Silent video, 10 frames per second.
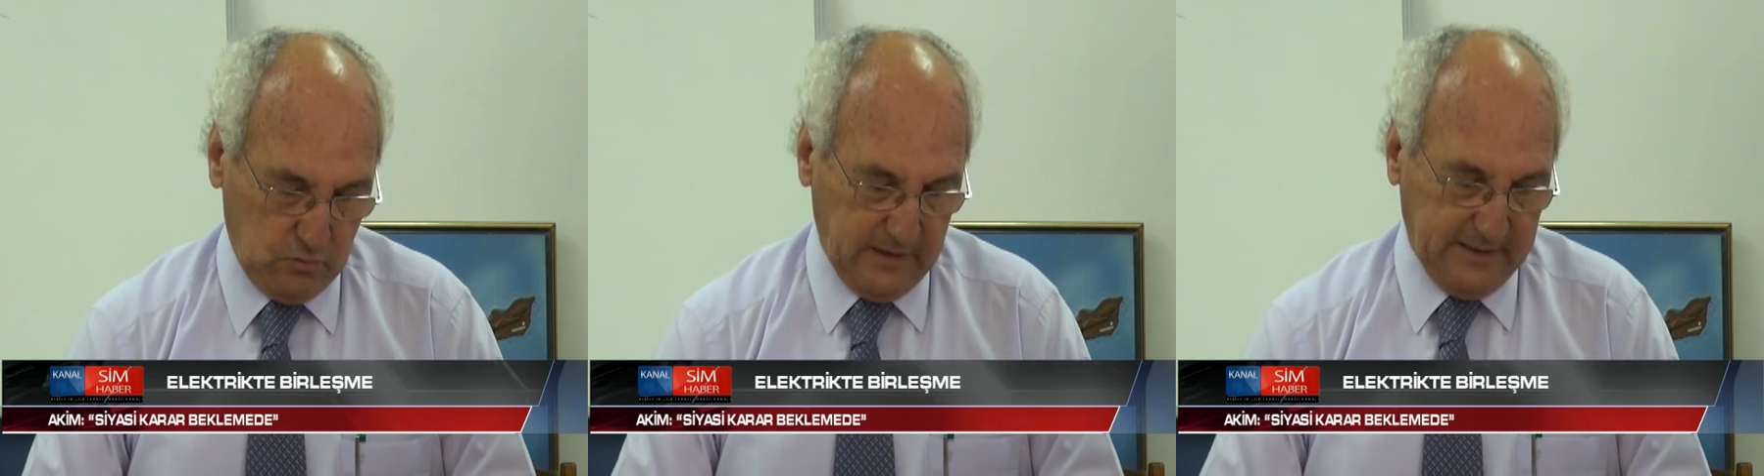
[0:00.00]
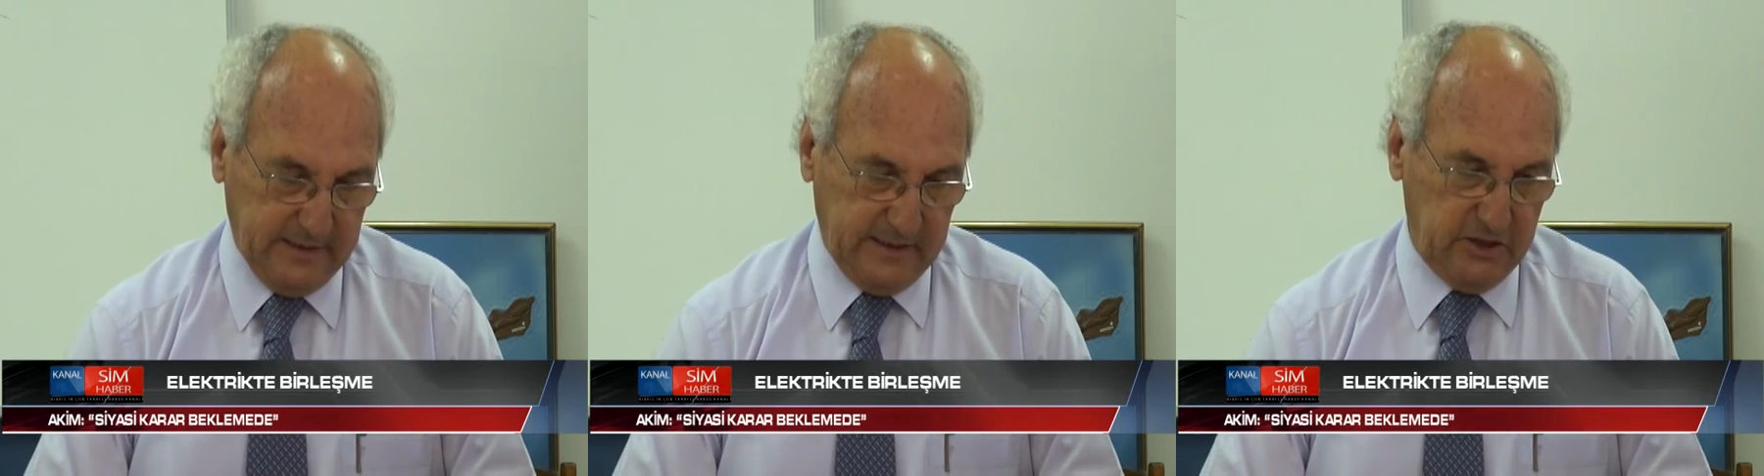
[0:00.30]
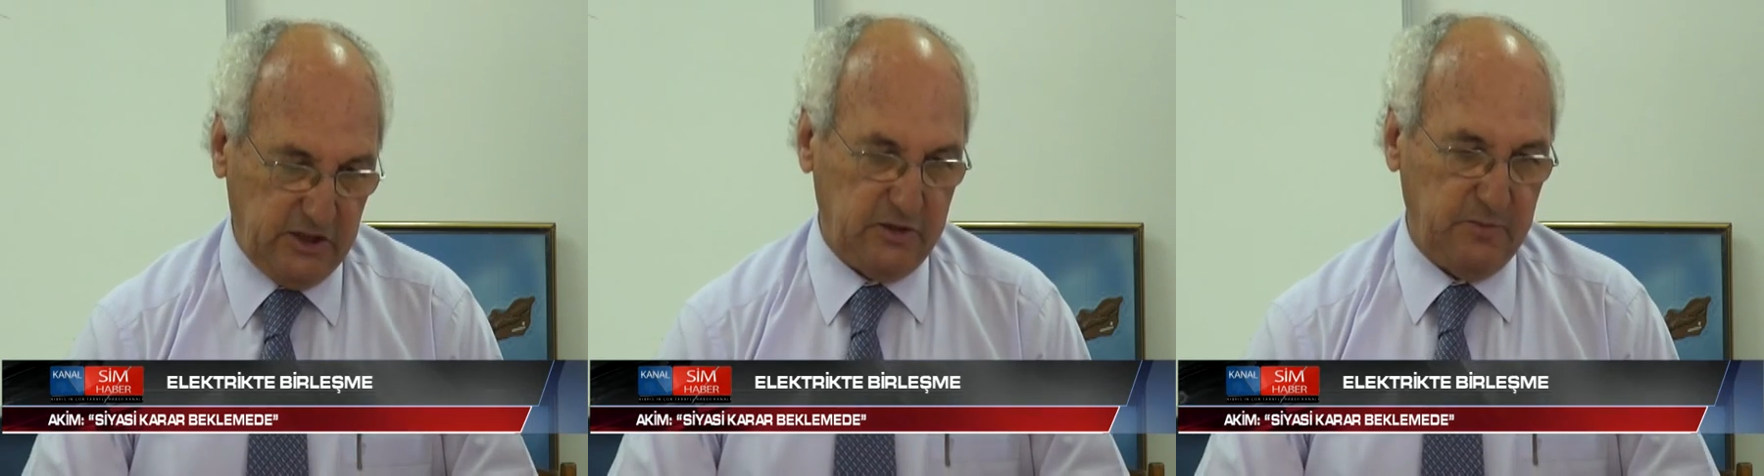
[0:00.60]
birçok
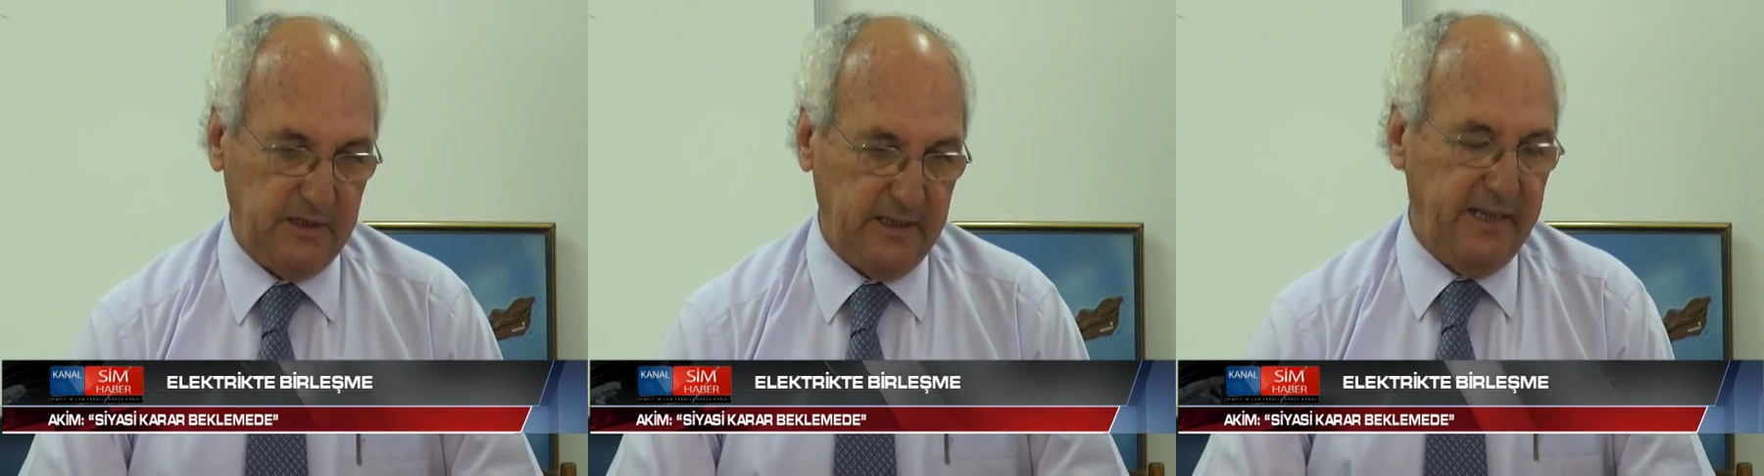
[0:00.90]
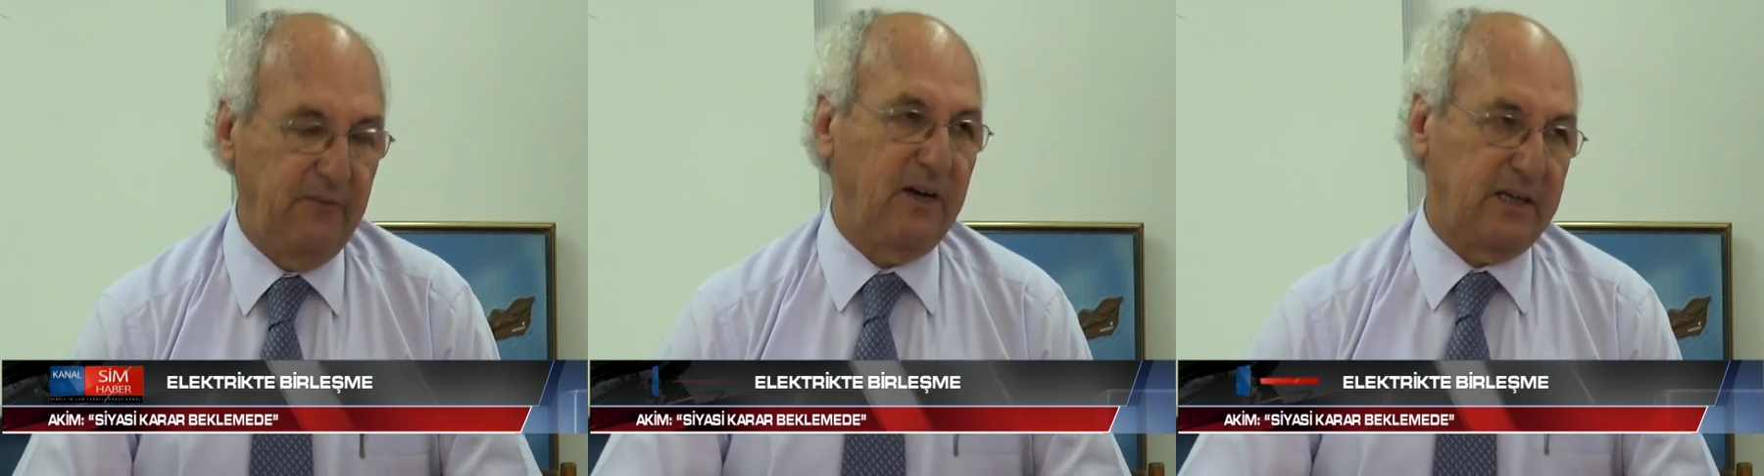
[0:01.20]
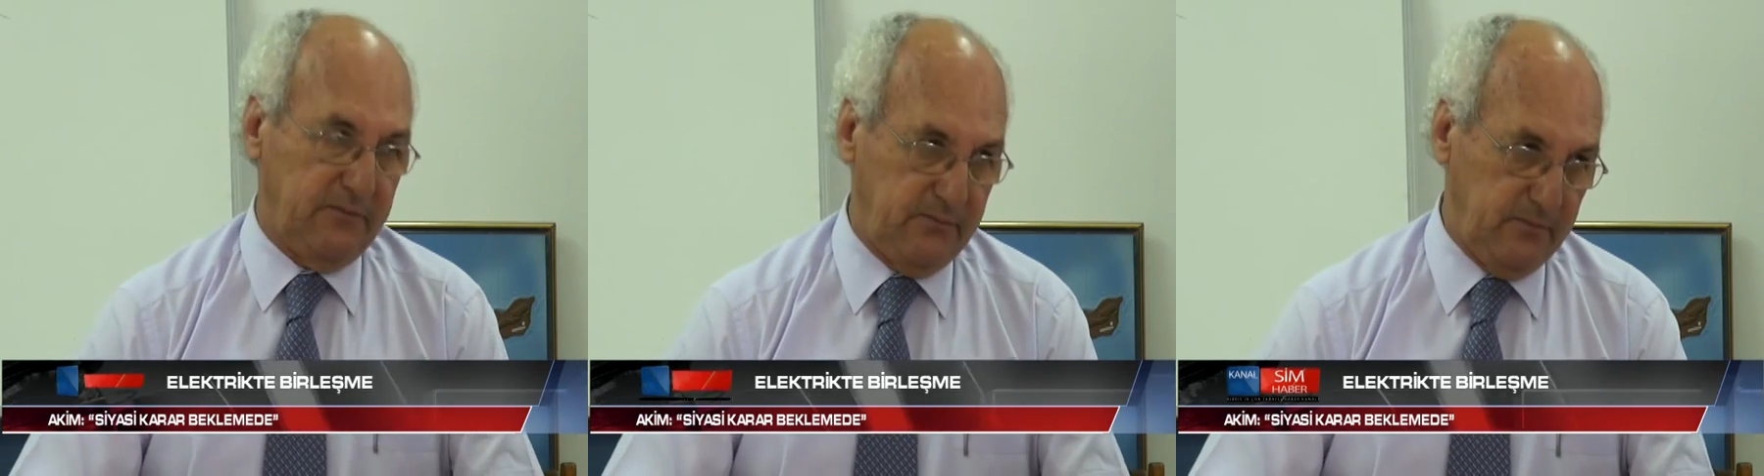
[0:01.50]
bölgenin karanlıkta
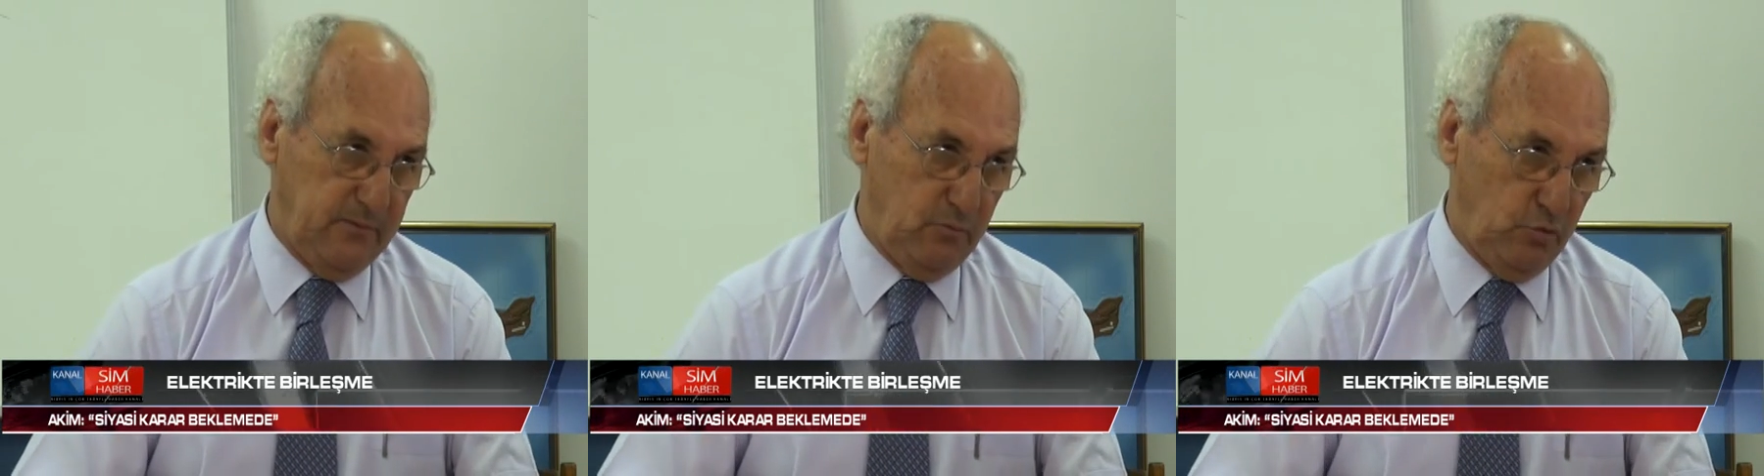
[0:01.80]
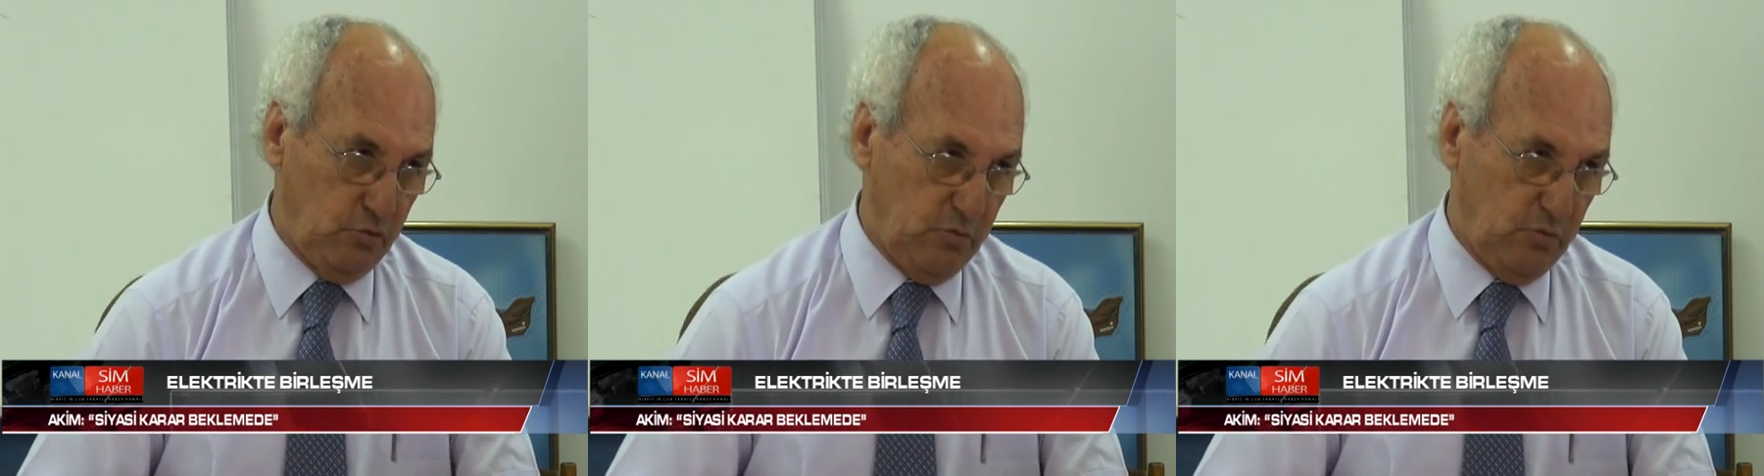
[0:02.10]
kalacağını,